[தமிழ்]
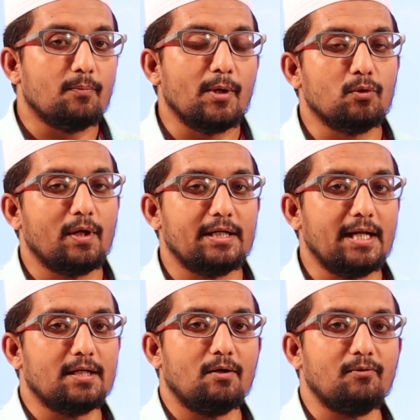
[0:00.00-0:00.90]
இப்போ என்னுடைய
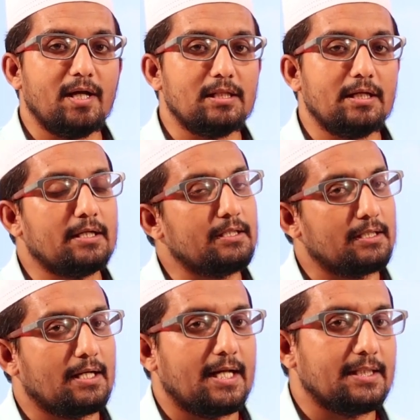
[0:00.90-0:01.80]
டேட் ஆஃப்லாம் எதில்
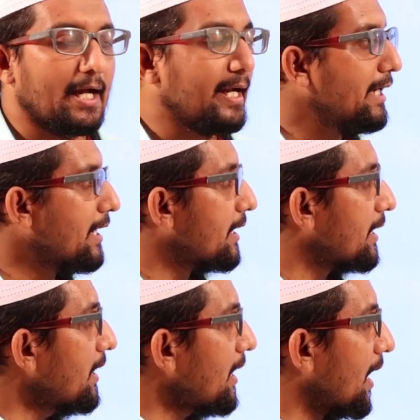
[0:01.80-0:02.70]
இருக்குது அந்த ஐடியில்
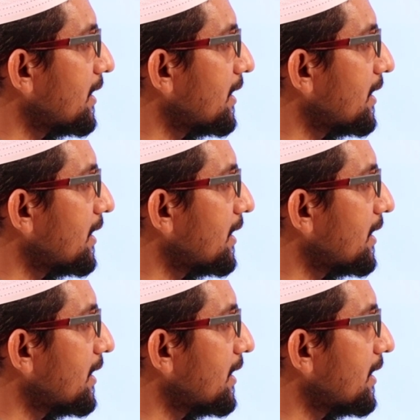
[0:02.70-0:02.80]
இருக்குது